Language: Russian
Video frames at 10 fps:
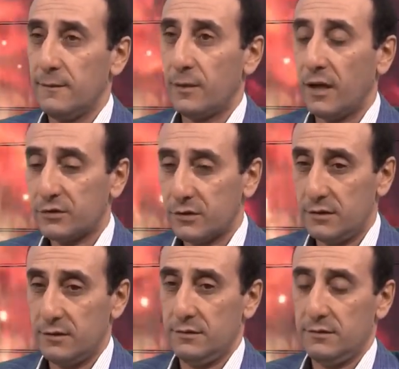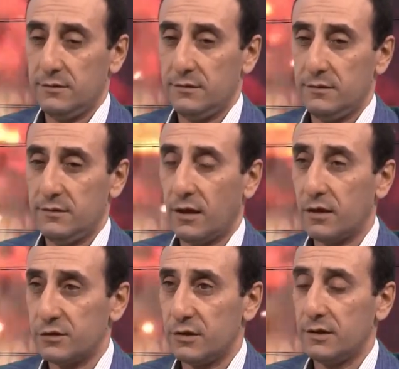Наши
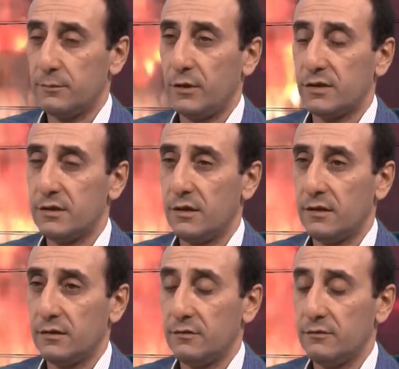граждане, покидая,